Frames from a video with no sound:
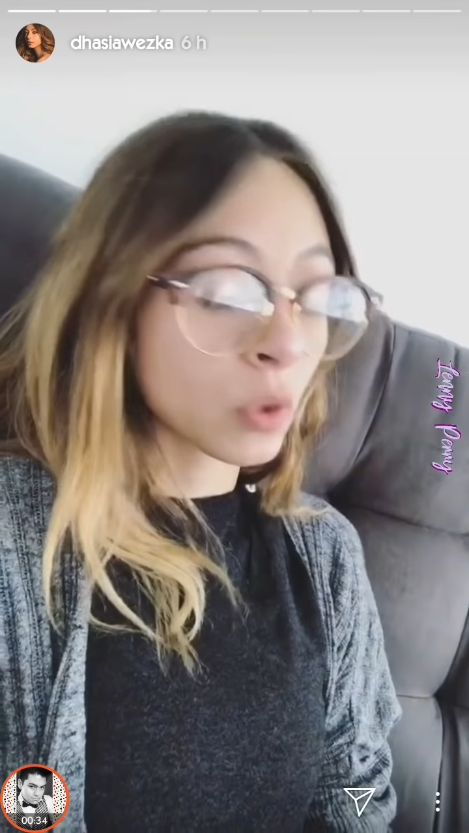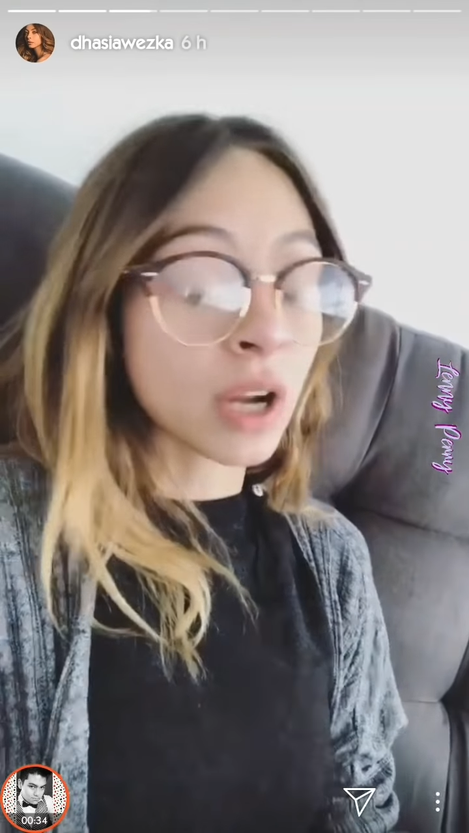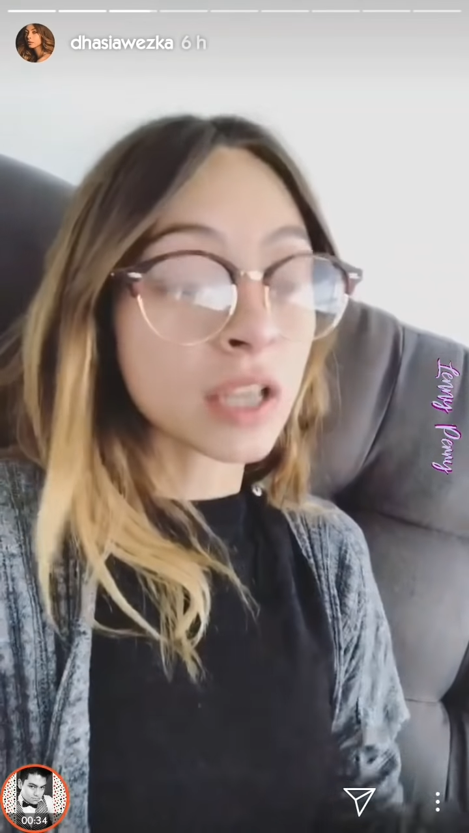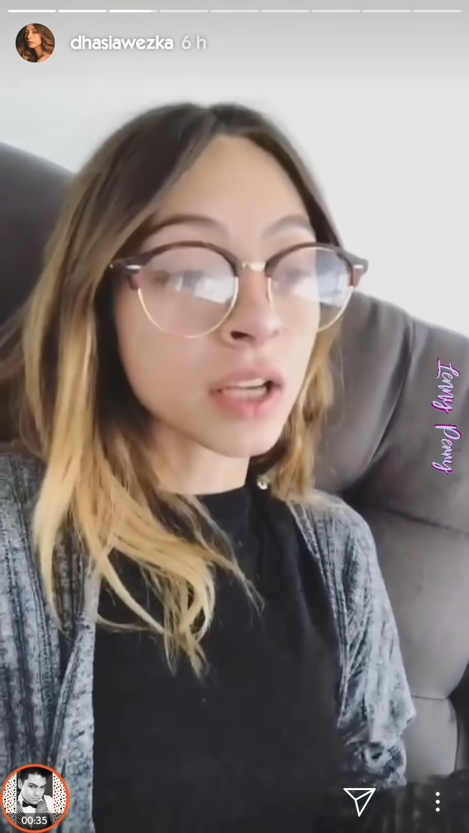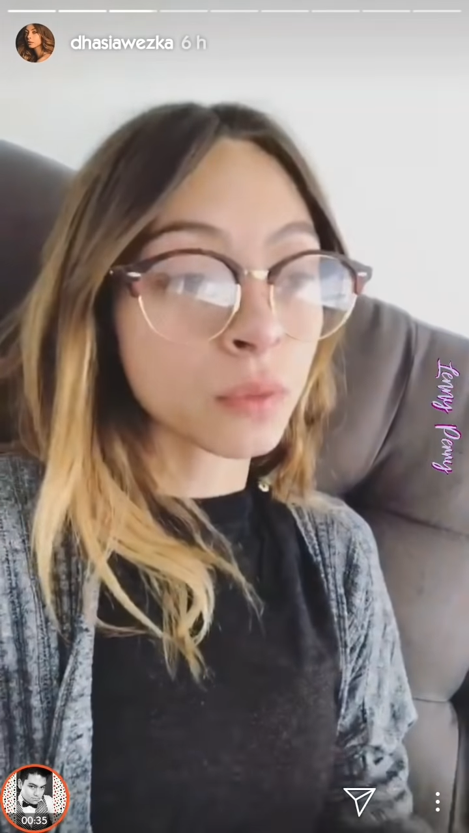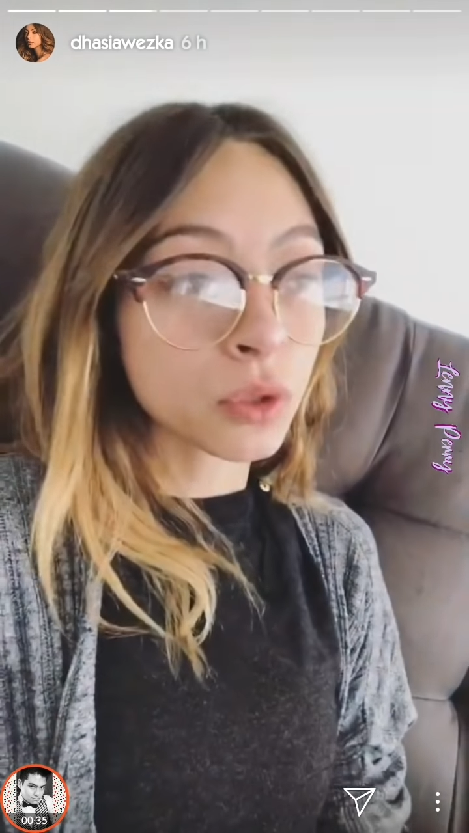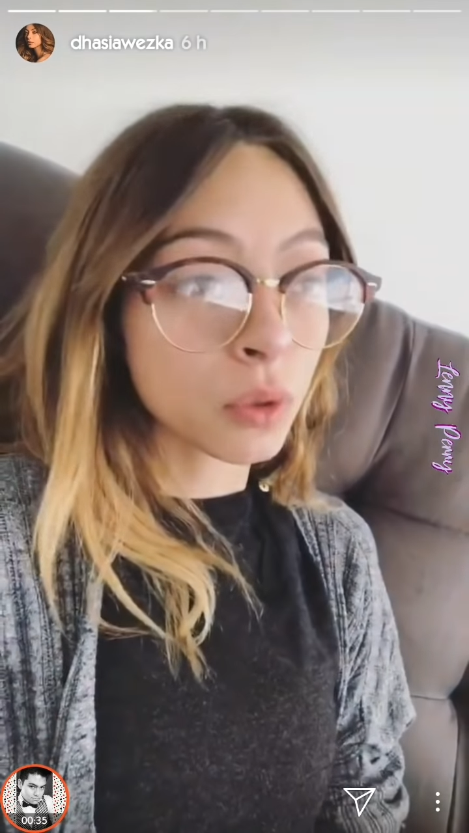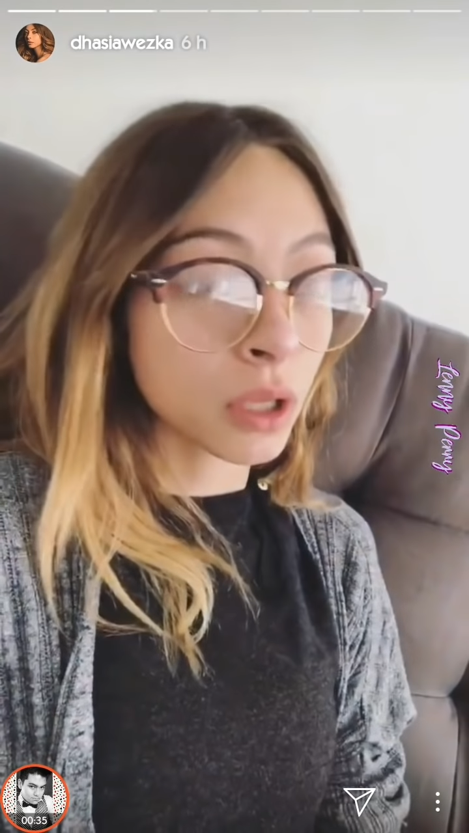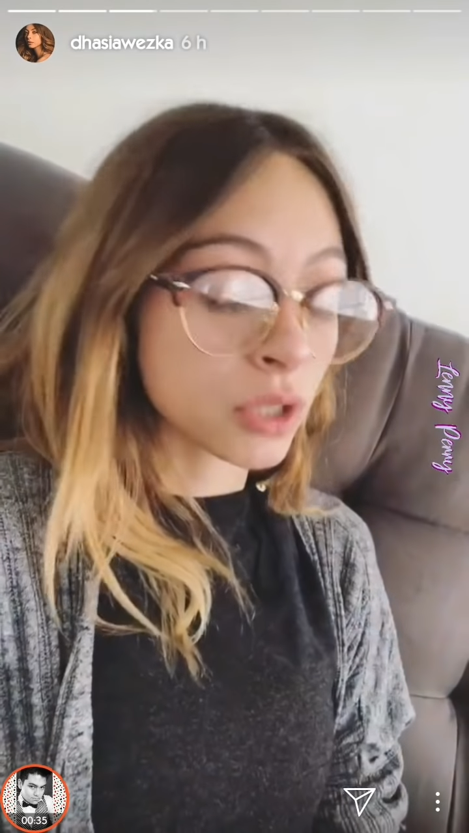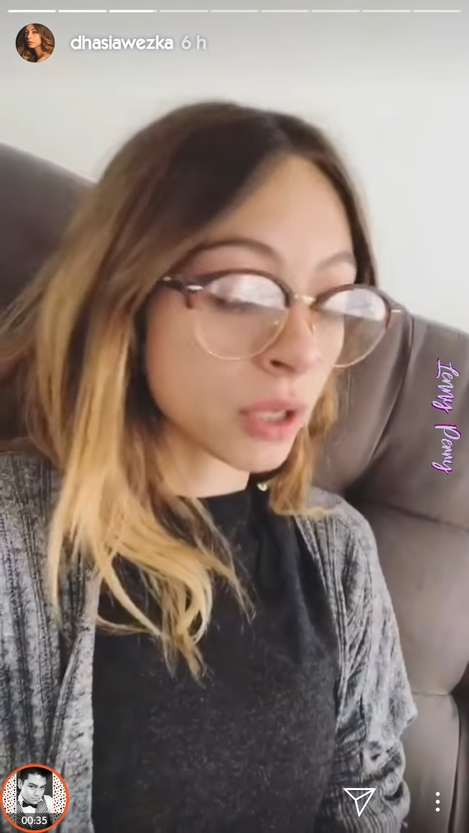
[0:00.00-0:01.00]
nunca
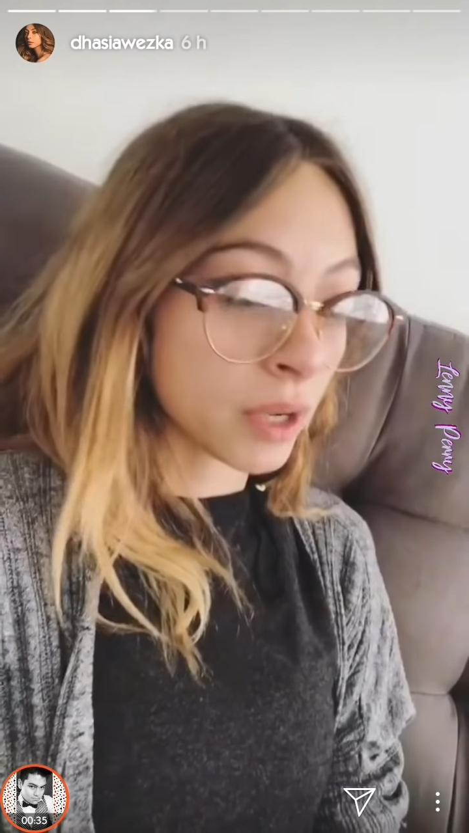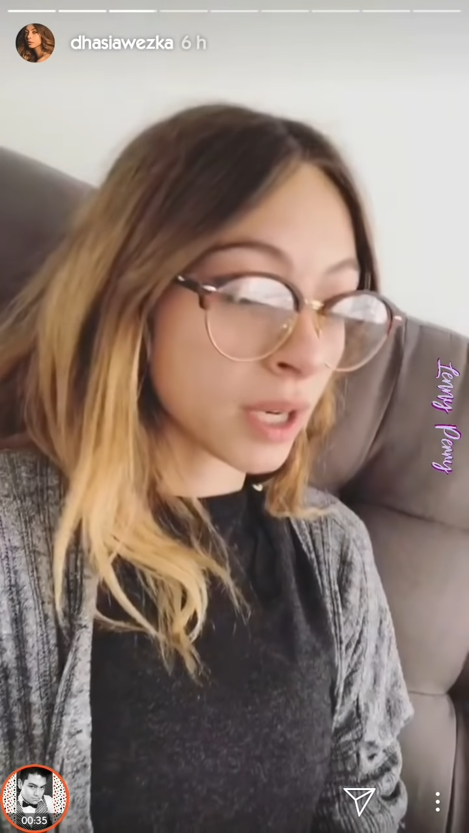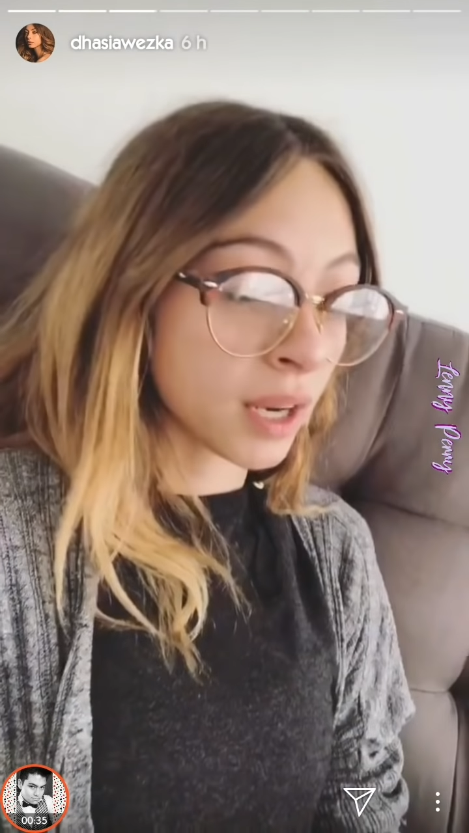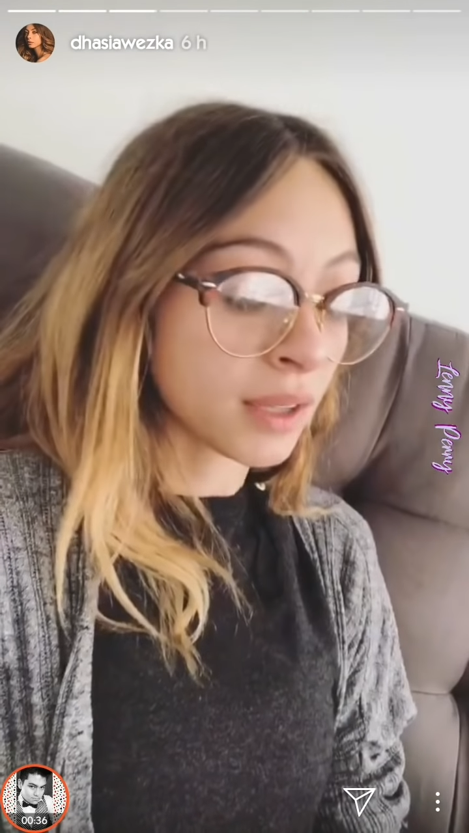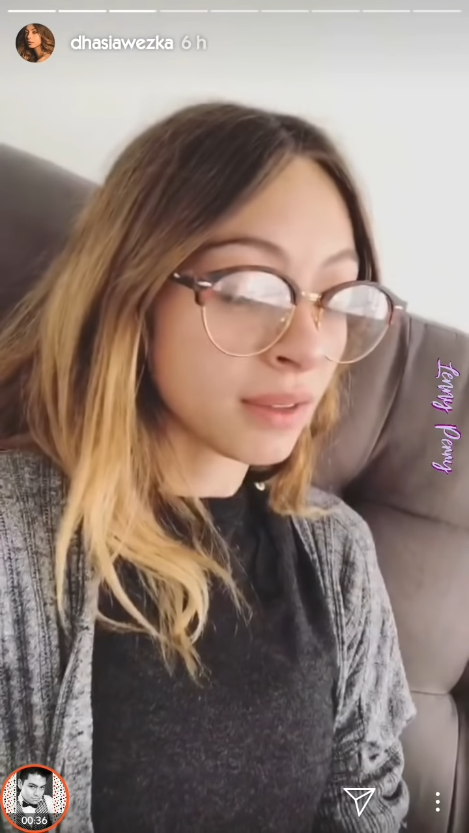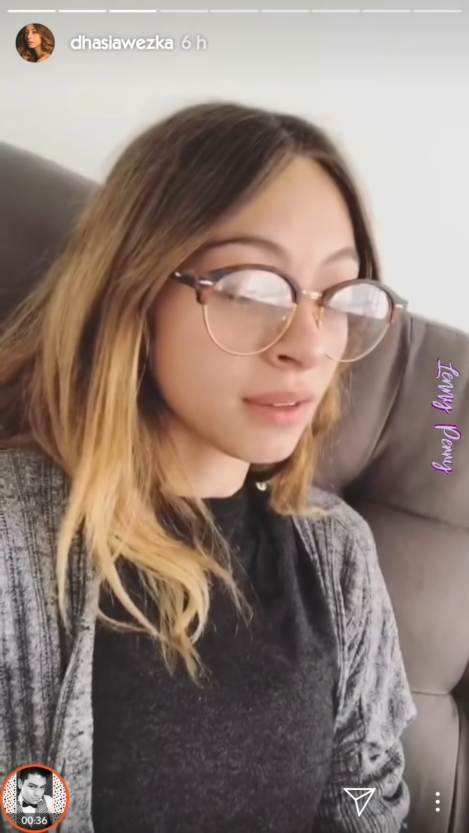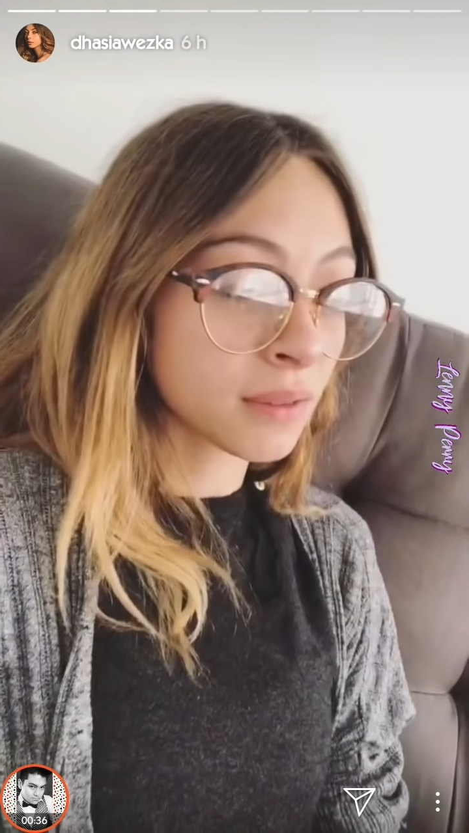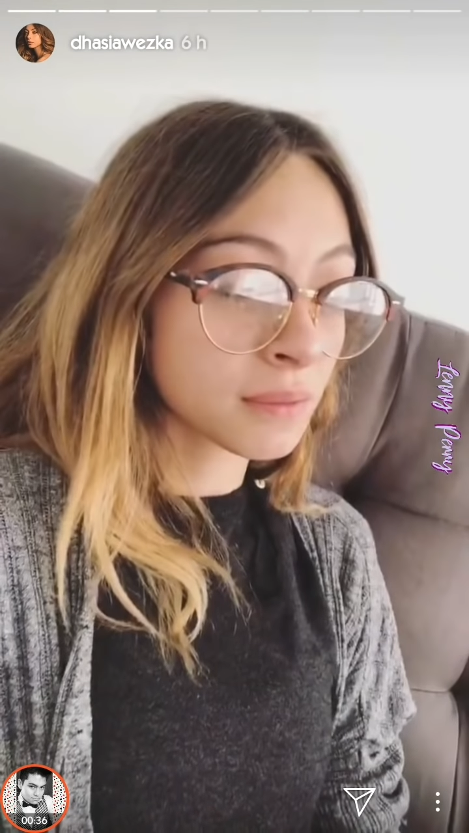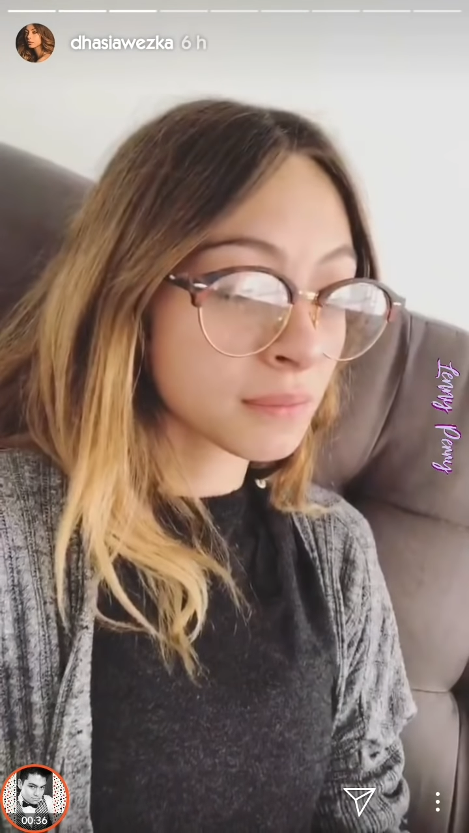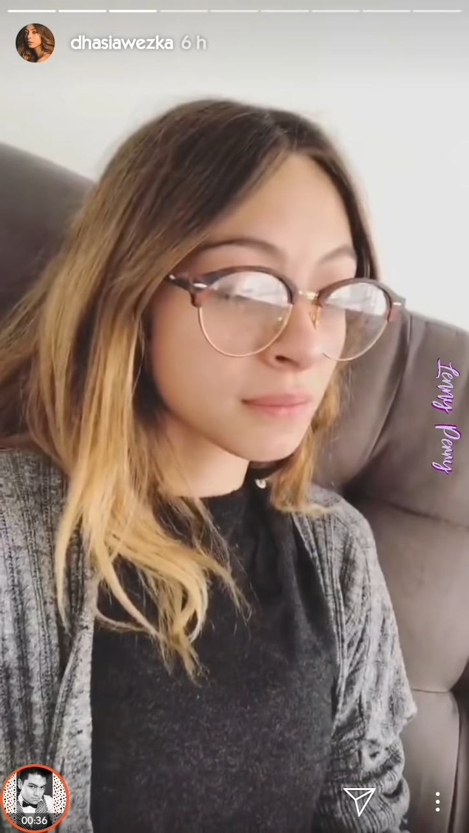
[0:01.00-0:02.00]
sabemos cuándo se van a ir.